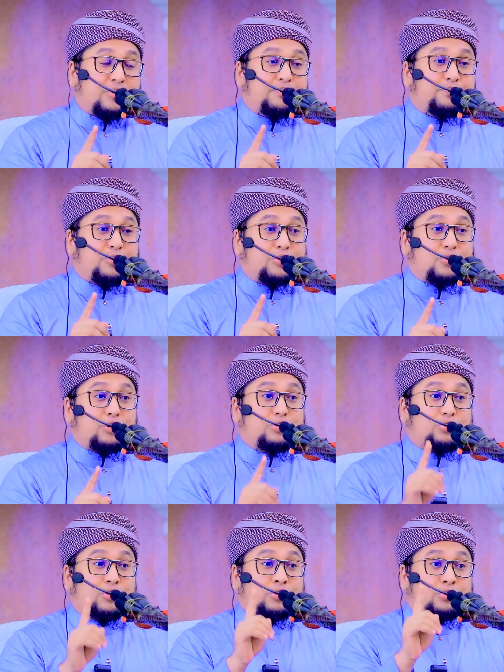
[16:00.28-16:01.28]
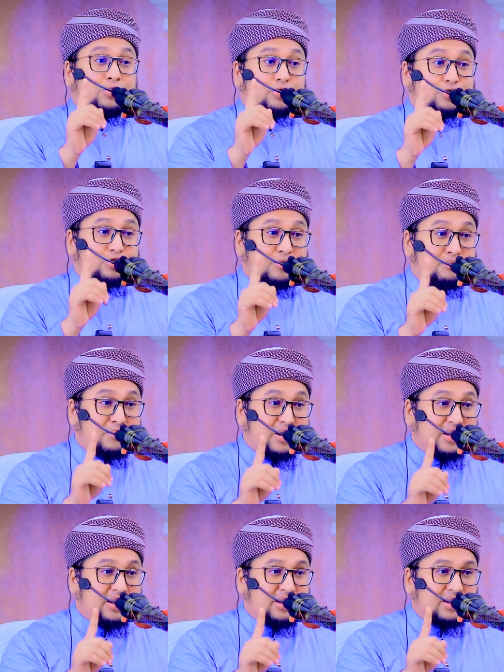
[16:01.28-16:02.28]
সম্পর্ক অত্যন্ত
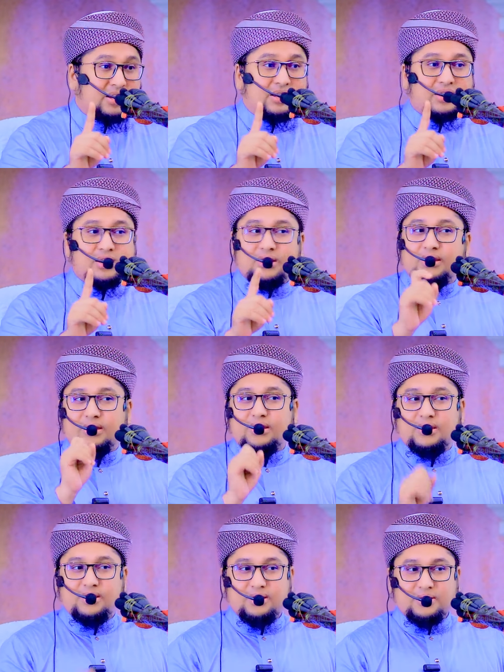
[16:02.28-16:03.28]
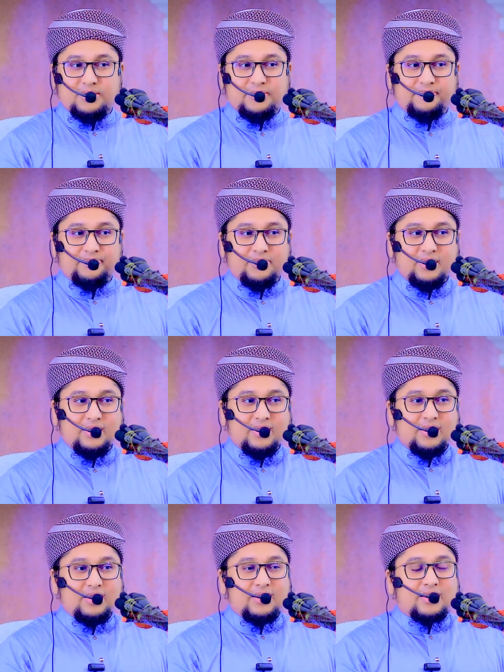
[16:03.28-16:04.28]
সম্মানের
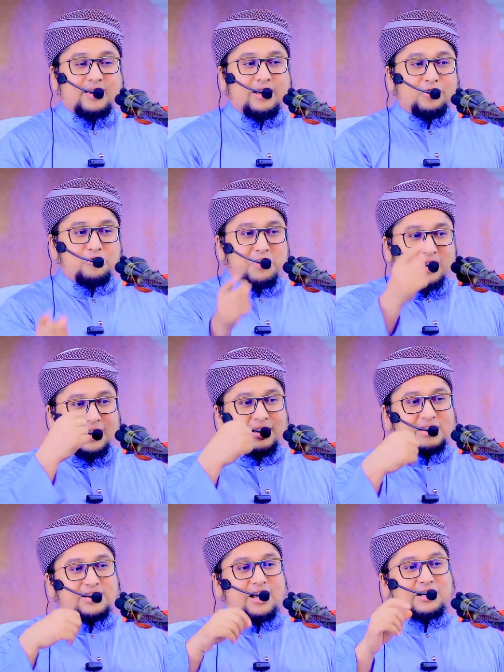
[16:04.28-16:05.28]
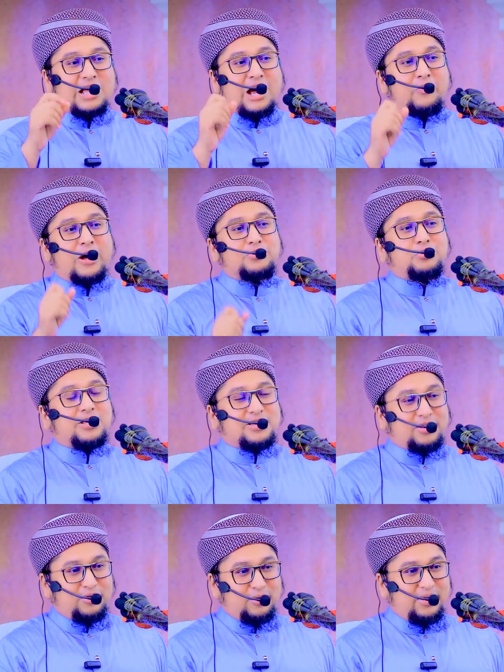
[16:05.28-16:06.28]
কিন্তু বাংলাদেশে একটা আওয়াজ
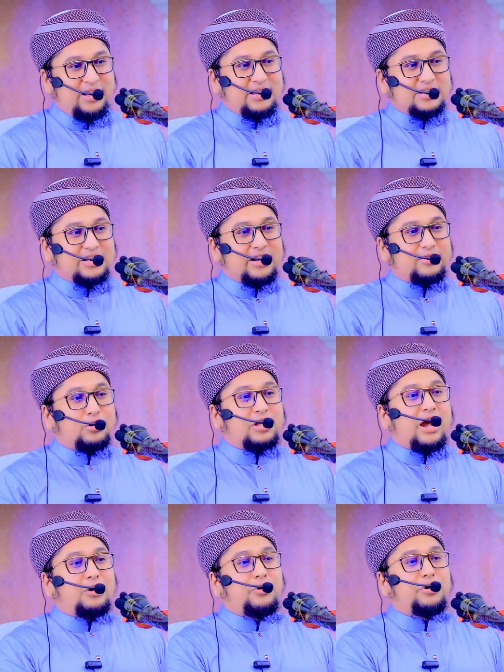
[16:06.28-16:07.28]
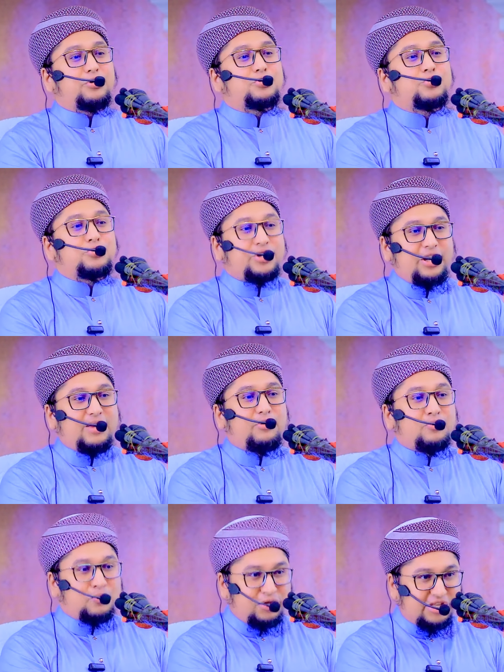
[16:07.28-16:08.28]
উঠেছিল এই দেশের তথাকথিত সুশীল
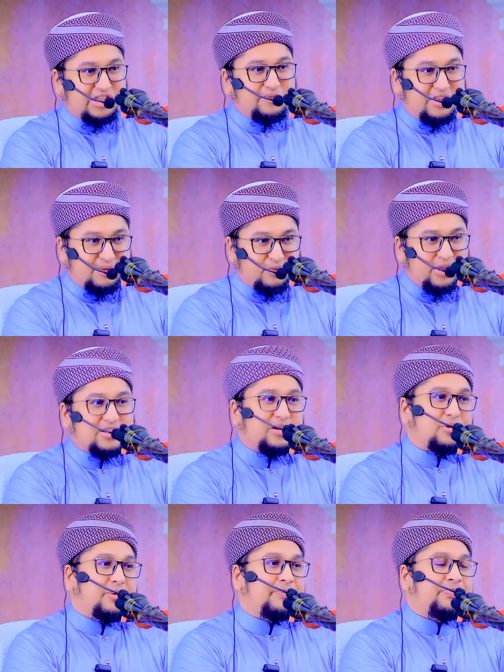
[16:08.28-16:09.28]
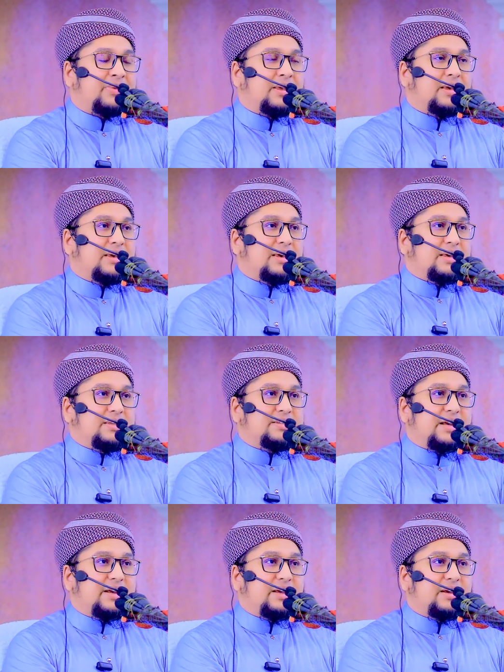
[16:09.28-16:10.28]
এবং বুদ্ধিজীবীরা বলেছিল
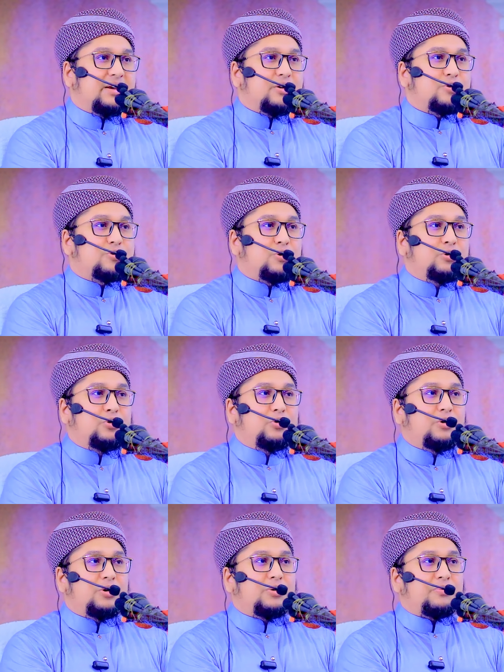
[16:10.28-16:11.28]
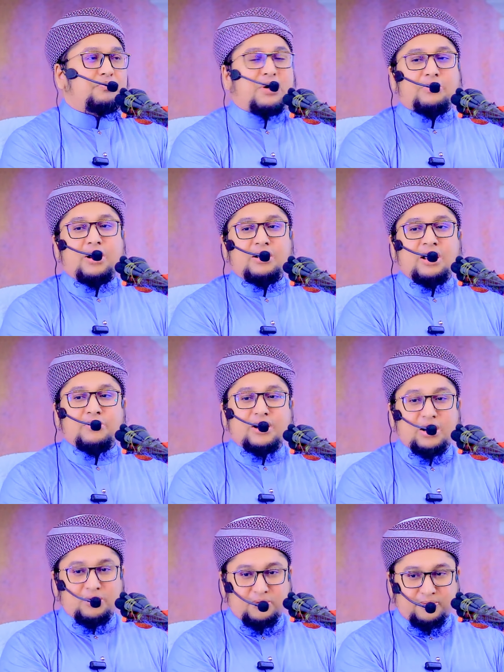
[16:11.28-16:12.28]
যে শুধু বাবার নাম
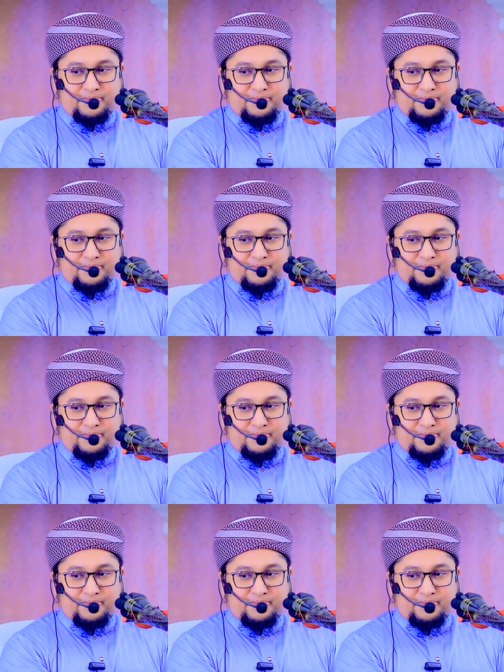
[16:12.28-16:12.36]
কেন